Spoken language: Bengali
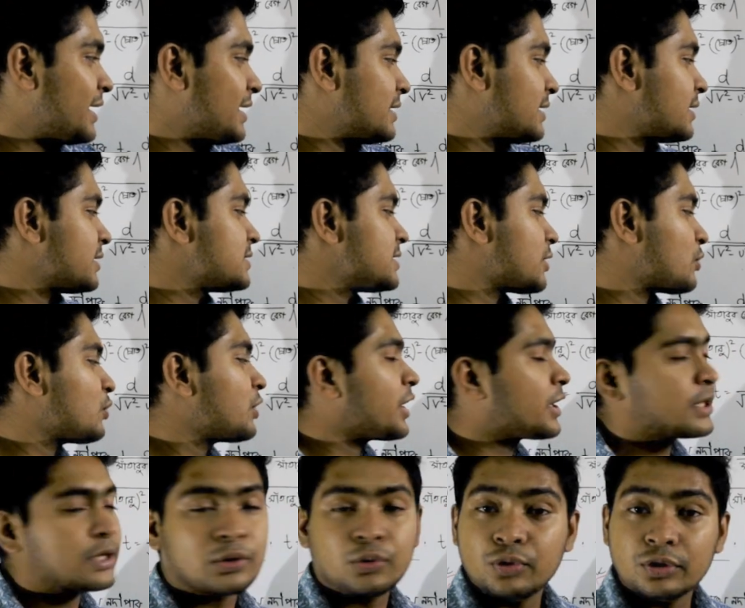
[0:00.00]
এইটার যে কোনো
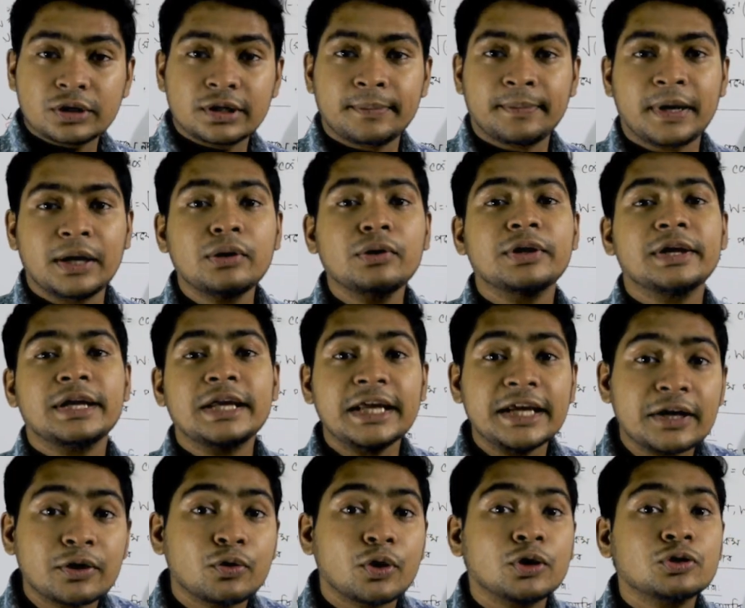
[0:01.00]
একটা করতে পারো
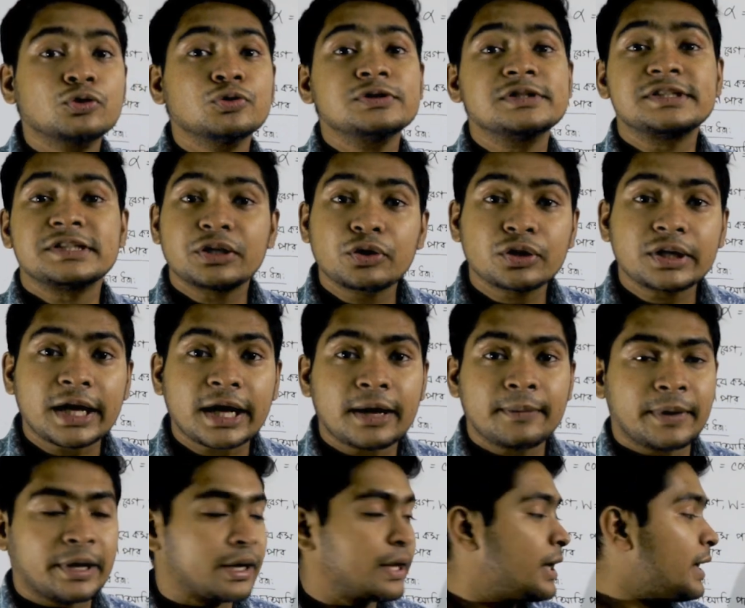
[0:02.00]
ইকুয়াল টু জিরো
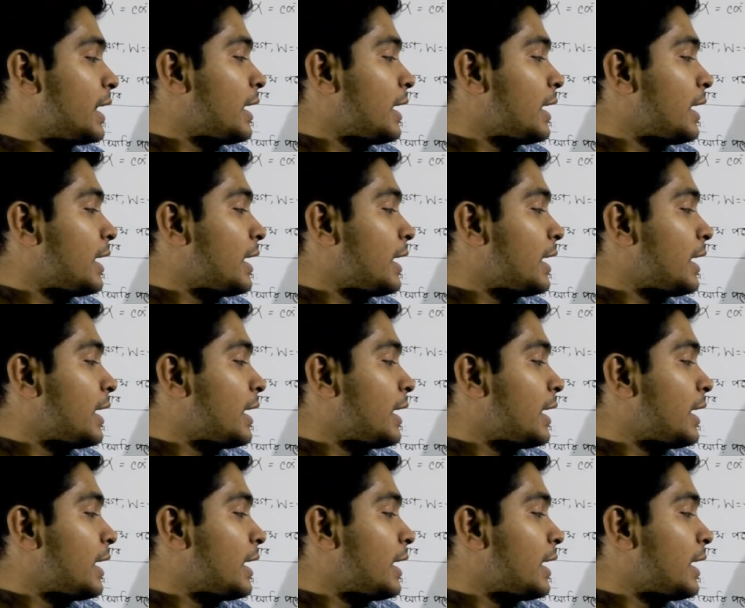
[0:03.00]
দেখাবা